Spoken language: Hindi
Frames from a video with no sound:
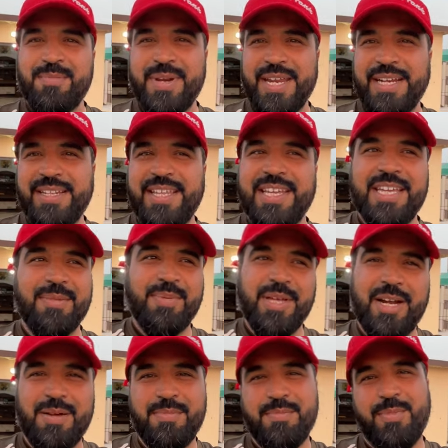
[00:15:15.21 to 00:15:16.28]
ब्रेक दे के
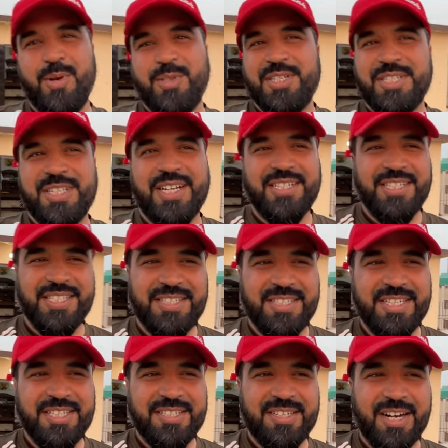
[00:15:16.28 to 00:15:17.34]
फिर आप बलोचिस्तान की
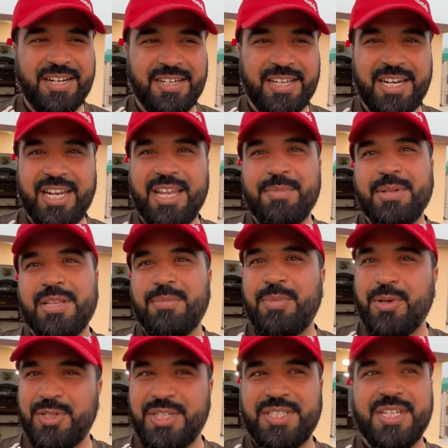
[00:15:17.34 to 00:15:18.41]
सीरीज़ स्टार्ट करेंगे मतलब
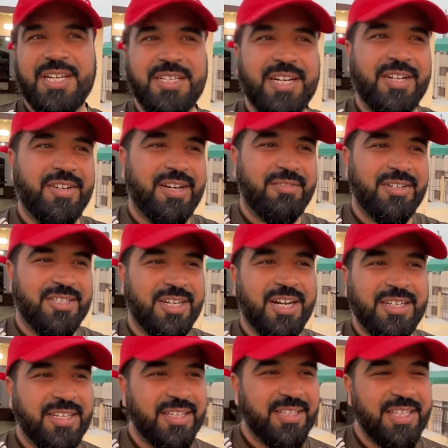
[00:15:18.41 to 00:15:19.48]
बलोचिस्तान का ट्रैवल
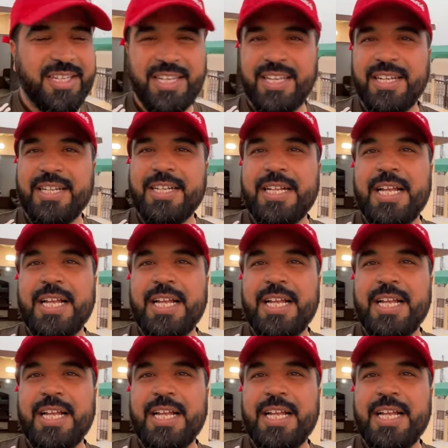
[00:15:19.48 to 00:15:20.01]
स्टार्ट कर देंगे